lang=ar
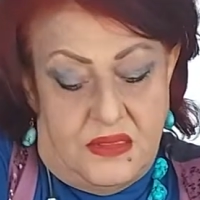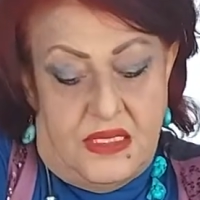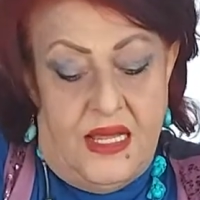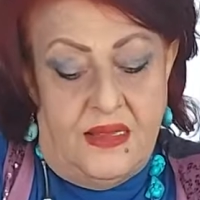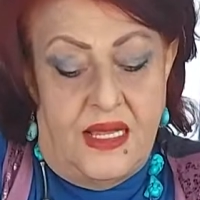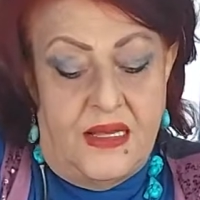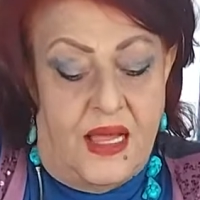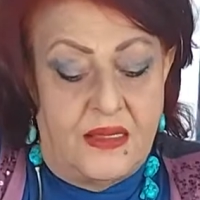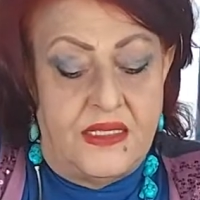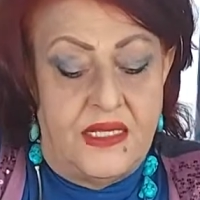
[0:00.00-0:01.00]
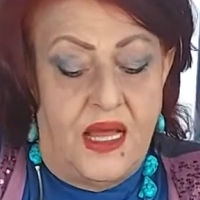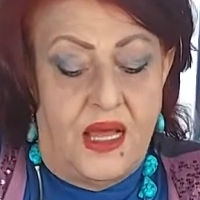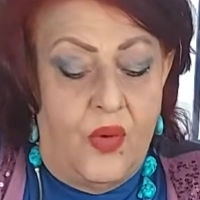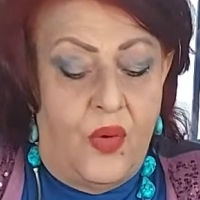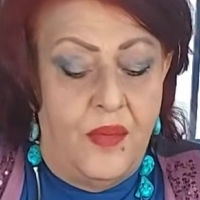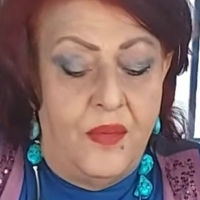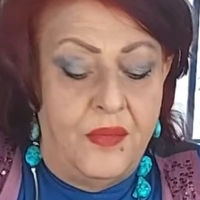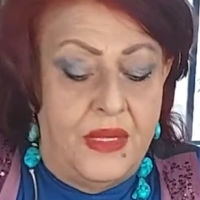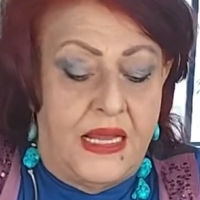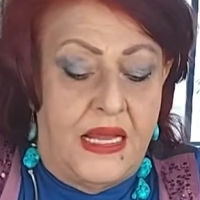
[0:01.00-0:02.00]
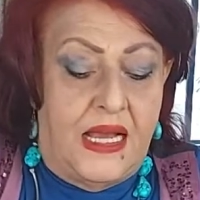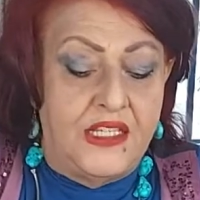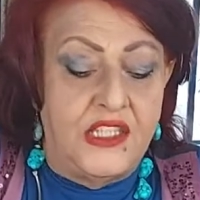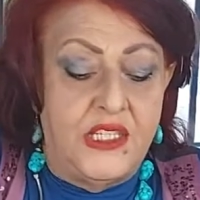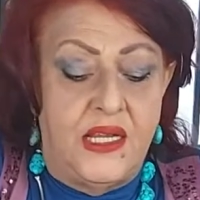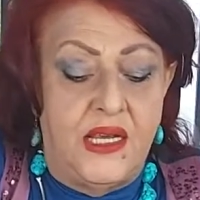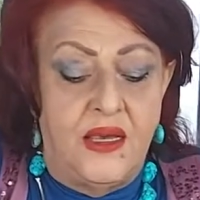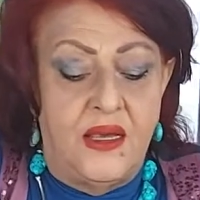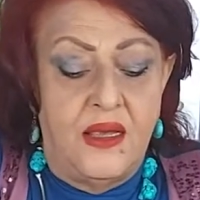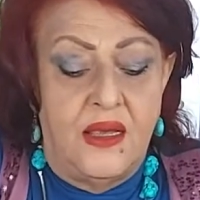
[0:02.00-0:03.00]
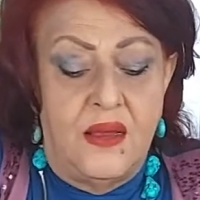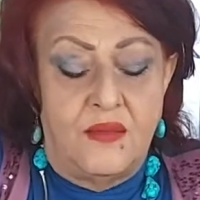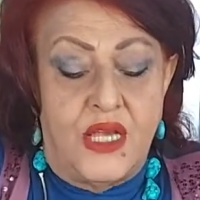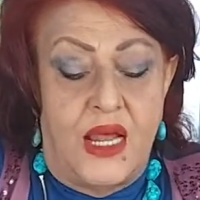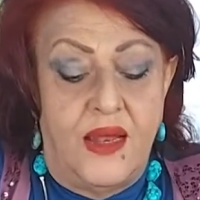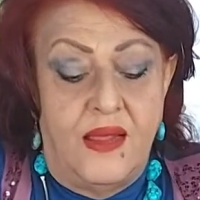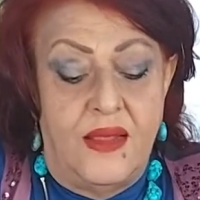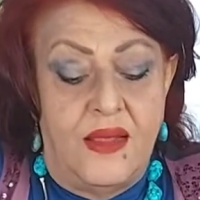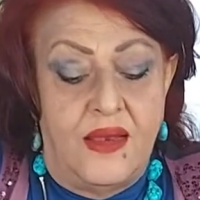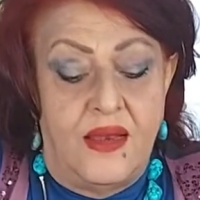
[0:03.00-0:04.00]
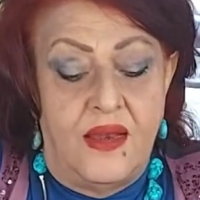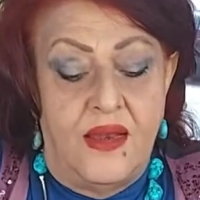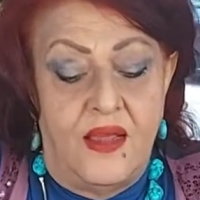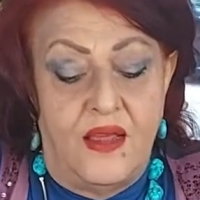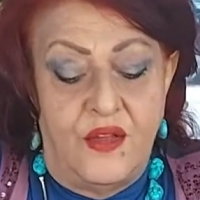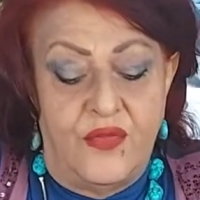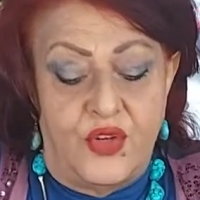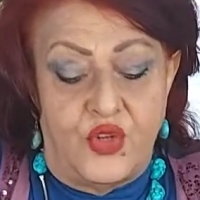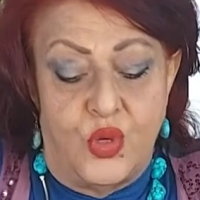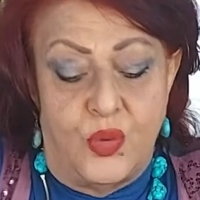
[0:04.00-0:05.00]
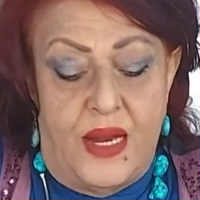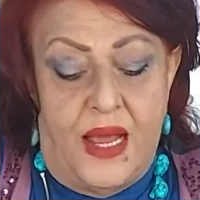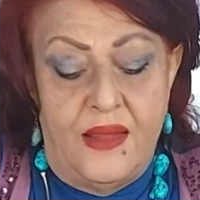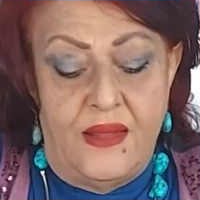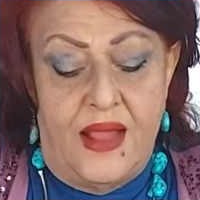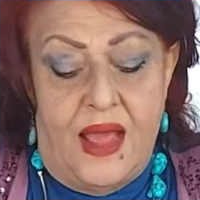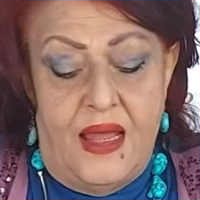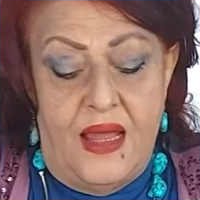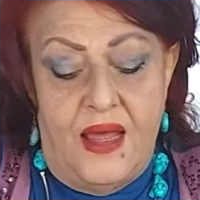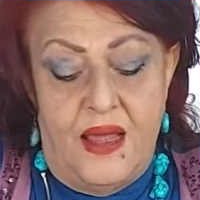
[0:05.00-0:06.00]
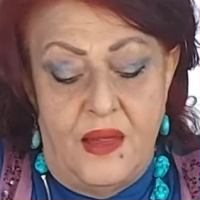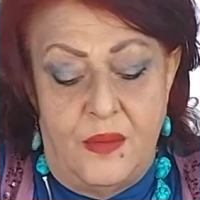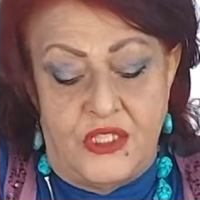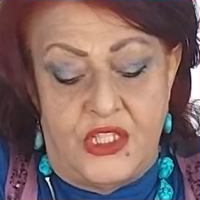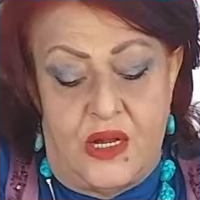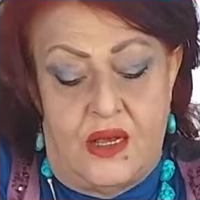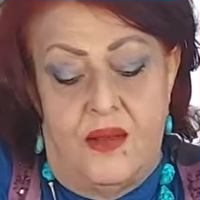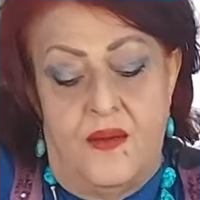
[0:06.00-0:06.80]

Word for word: حتى تعطينا قوام مثل العجينه مشان نقدر نفرده براحتنا على البشره